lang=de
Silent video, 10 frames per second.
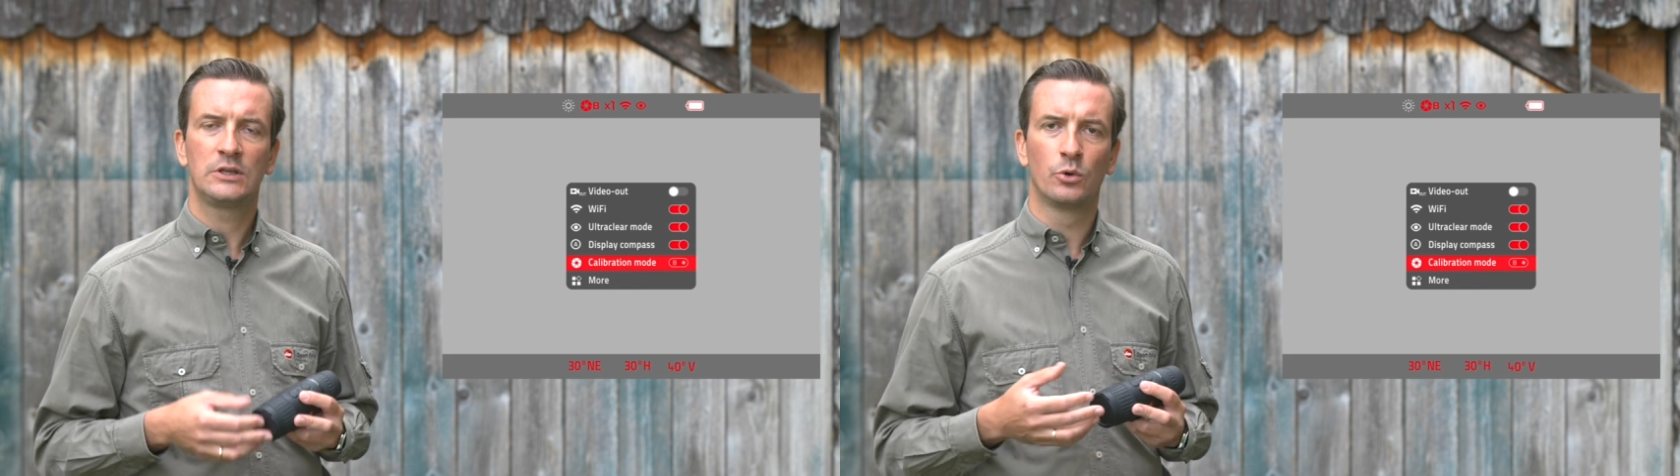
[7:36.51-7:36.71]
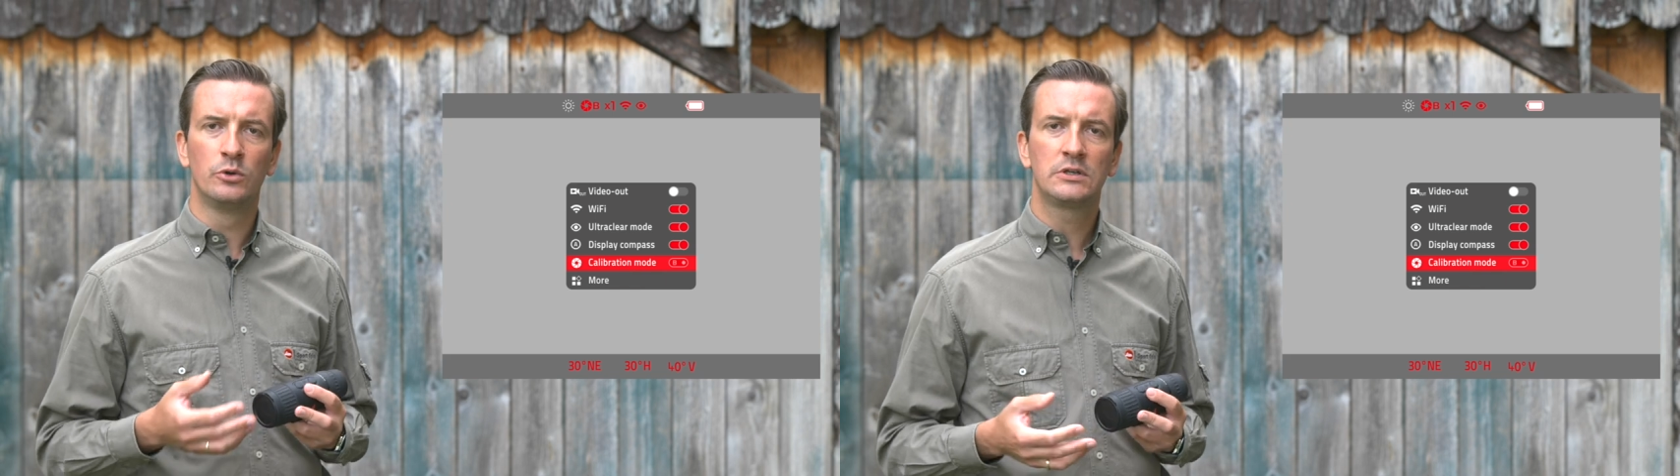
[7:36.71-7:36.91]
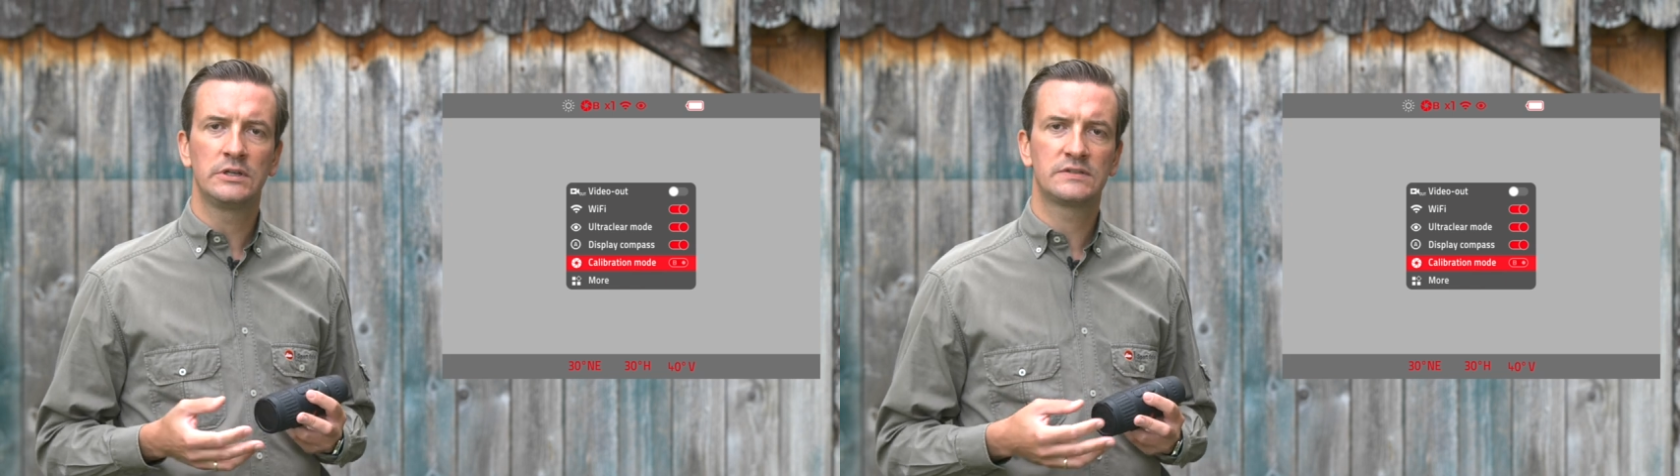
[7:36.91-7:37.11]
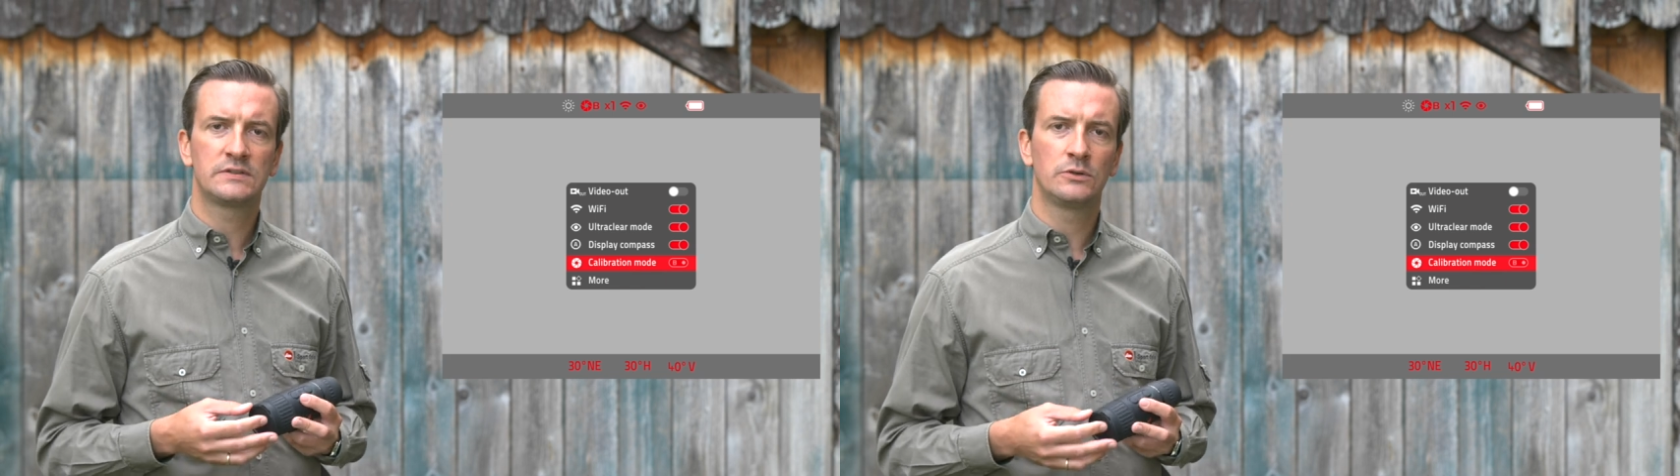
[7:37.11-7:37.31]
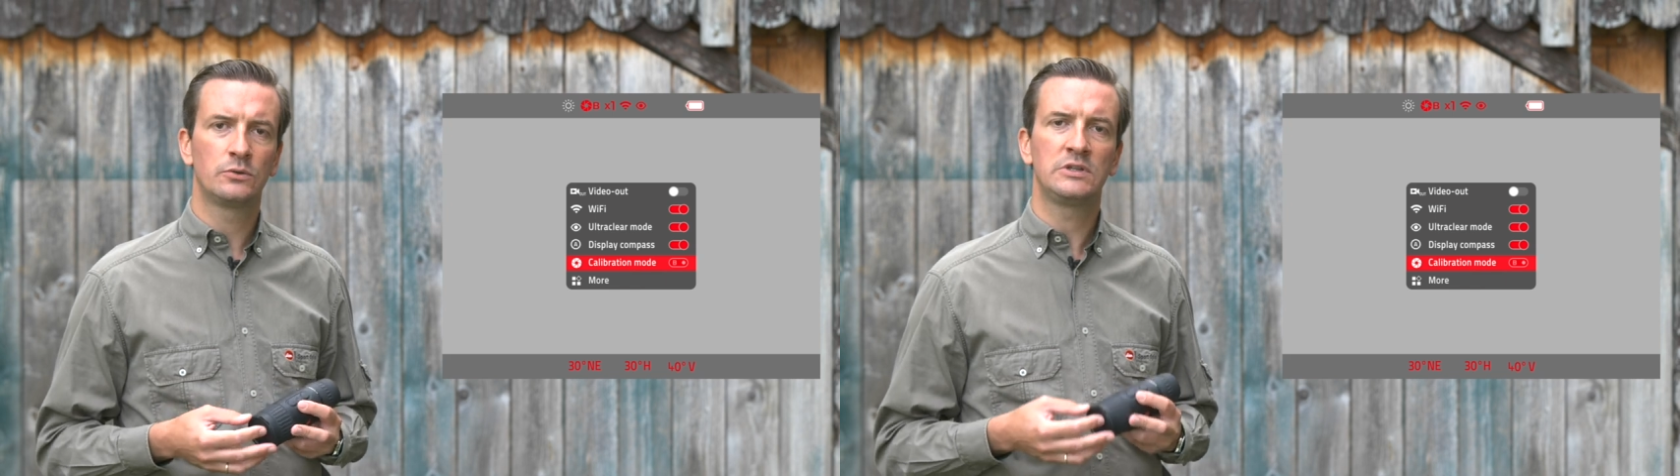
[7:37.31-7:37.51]

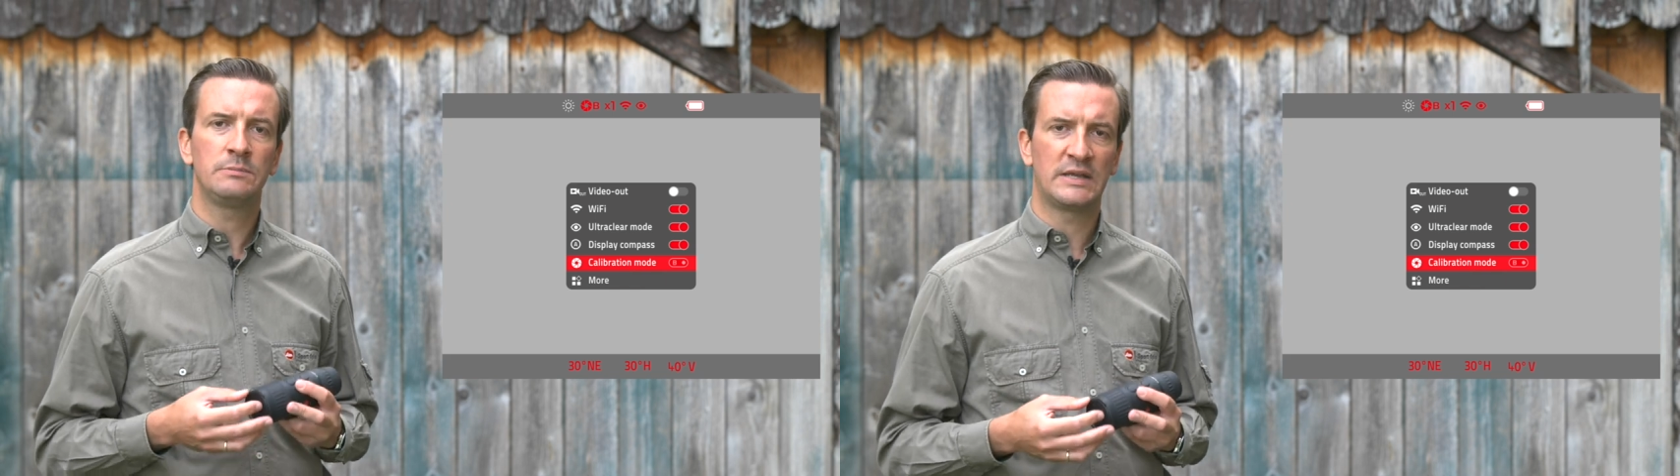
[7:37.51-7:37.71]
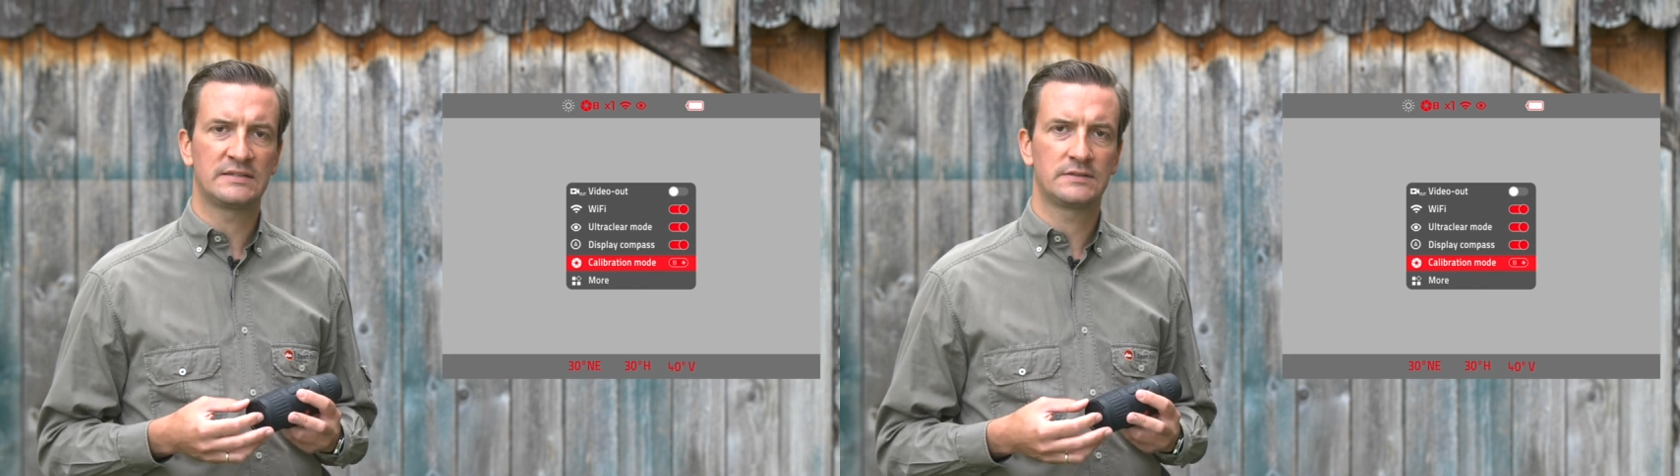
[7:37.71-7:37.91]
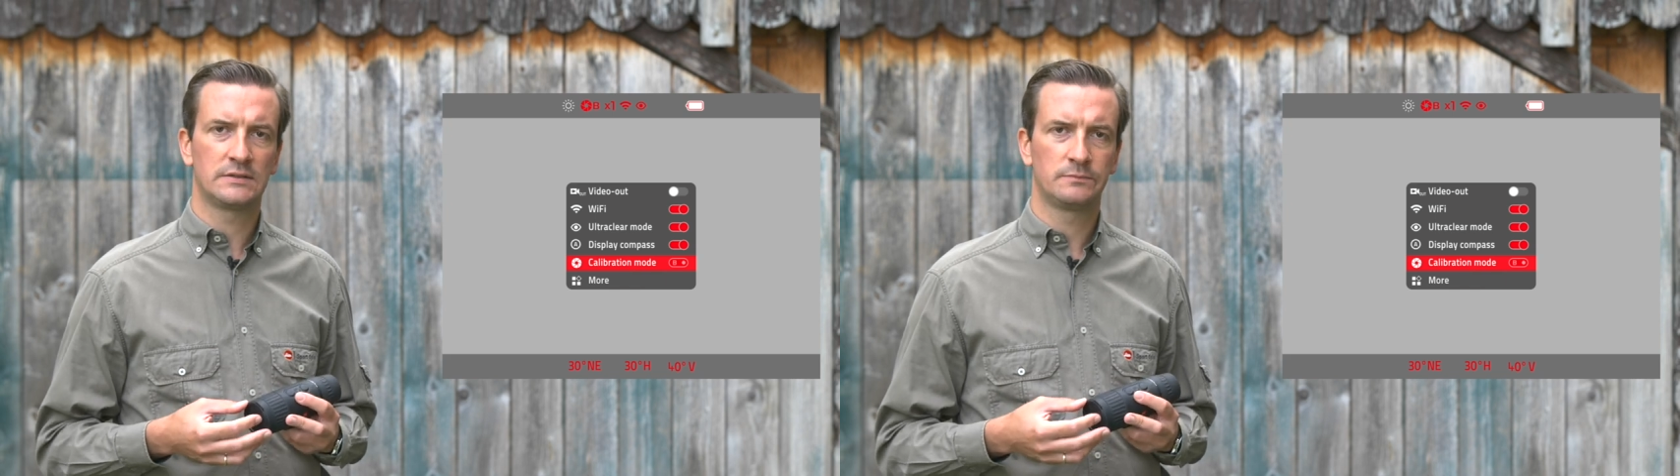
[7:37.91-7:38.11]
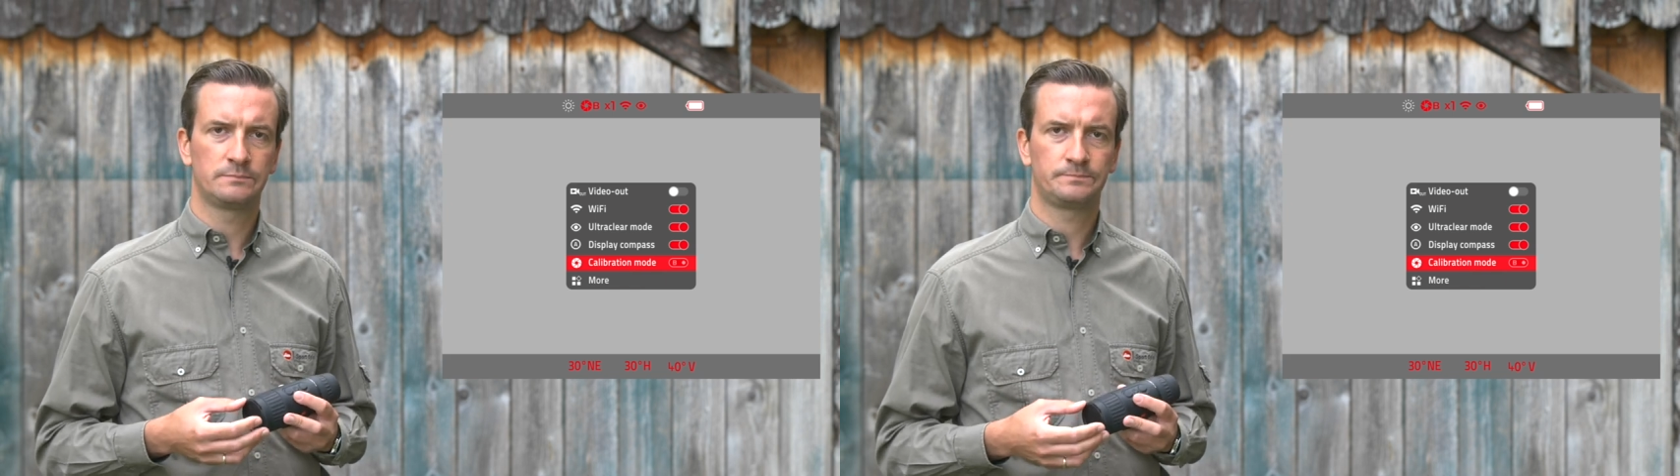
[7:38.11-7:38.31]
gründlichste und die beste.